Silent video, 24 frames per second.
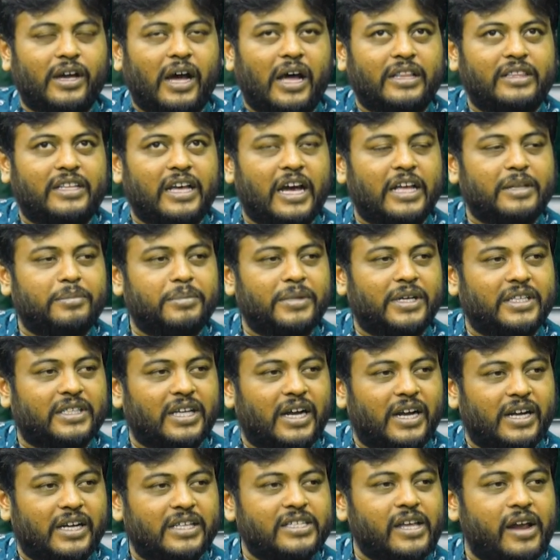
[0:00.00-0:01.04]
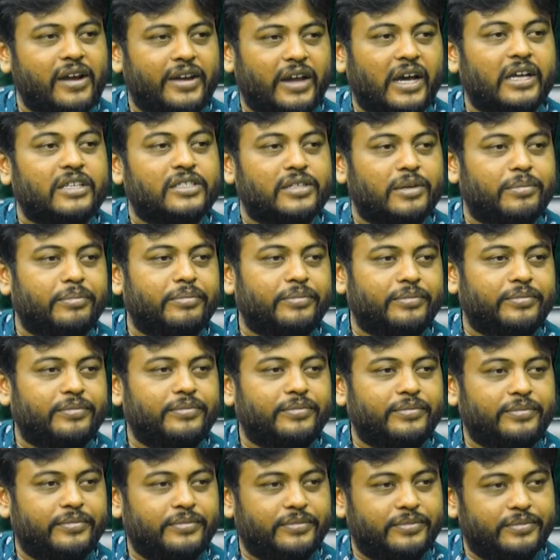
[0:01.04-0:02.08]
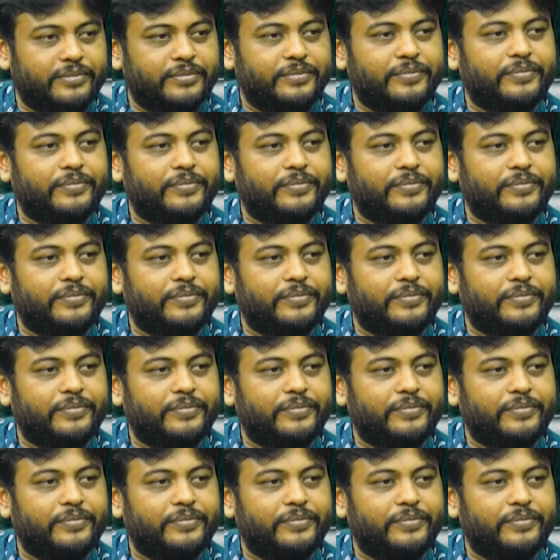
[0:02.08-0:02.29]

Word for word: ఆధ్యాత్మికత అంటే సన్యాసం సన్యాసం